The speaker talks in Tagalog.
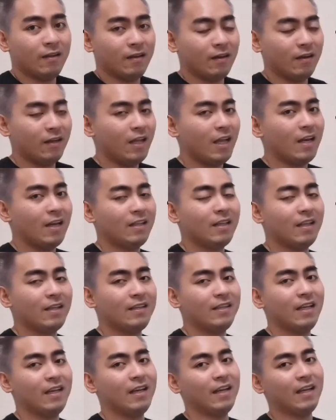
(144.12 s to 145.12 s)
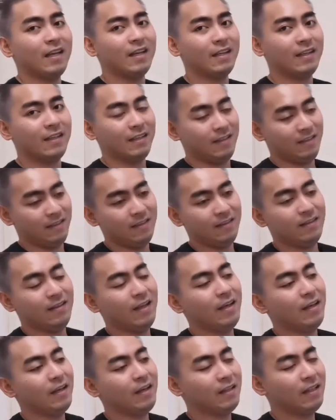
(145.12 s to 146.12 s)
Realidad yan eh.
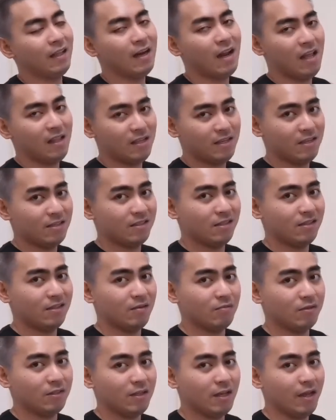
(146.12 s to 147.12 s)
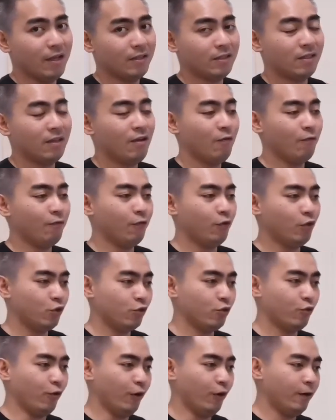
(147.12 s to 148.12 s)
Nakikita natin yun sa gyms, guys. For
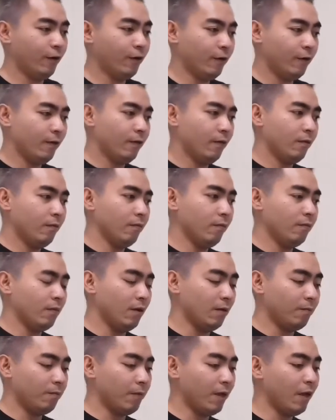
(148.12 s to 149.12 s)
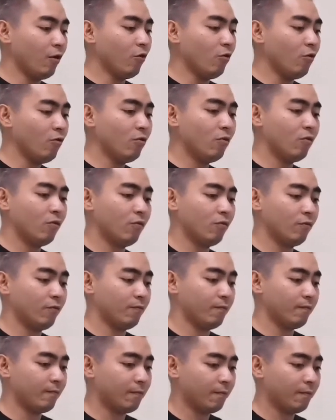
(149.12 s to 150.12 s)
sure. Pero,
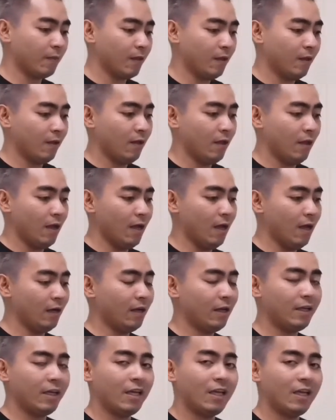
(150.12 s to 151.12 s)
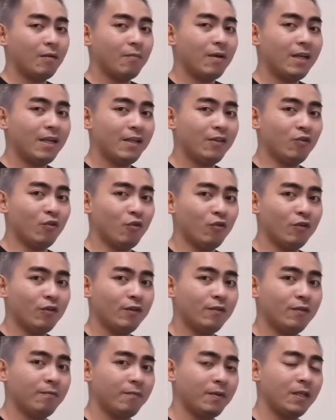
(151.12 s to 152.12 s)
ang nagiging mali doon,
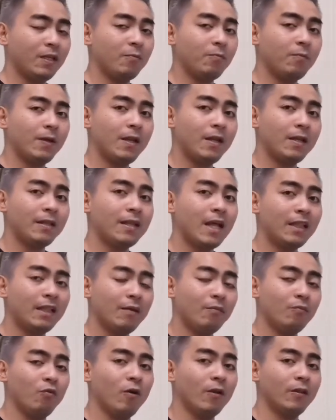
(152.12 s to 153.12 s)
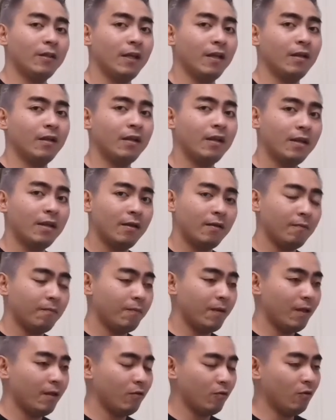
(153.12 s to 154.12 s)
pinipilit nating buhatin,
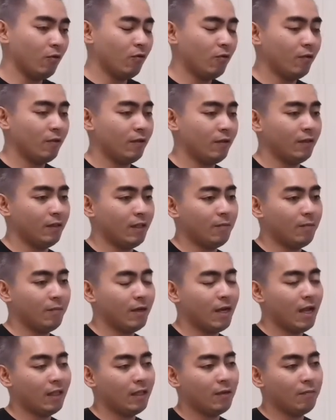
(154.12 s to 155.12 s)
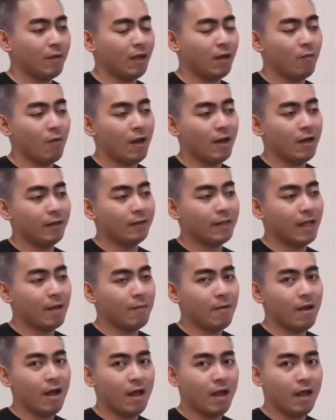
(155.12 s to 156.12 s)
pero hindi naman natin magawa ng
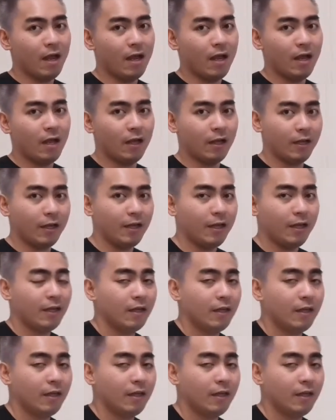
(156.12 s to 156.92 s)
tama. Okay?